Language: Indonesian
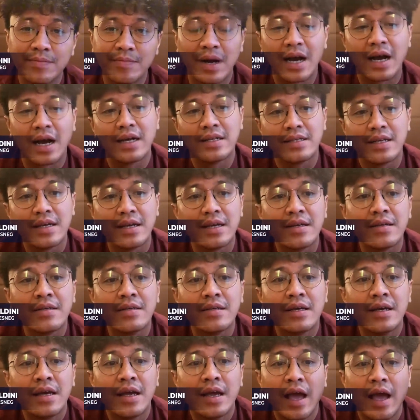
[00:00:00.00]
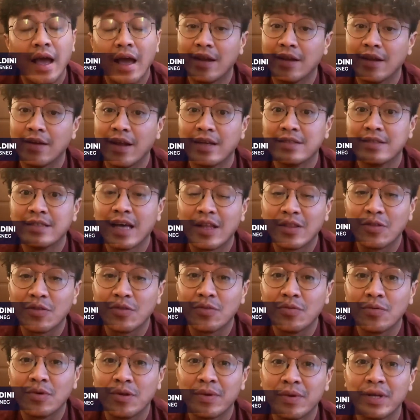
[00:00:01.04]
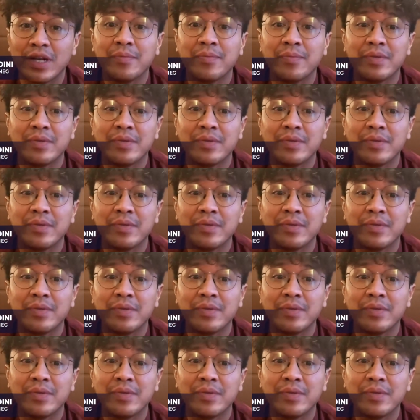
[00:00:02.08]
makanya elit yang satu berbeda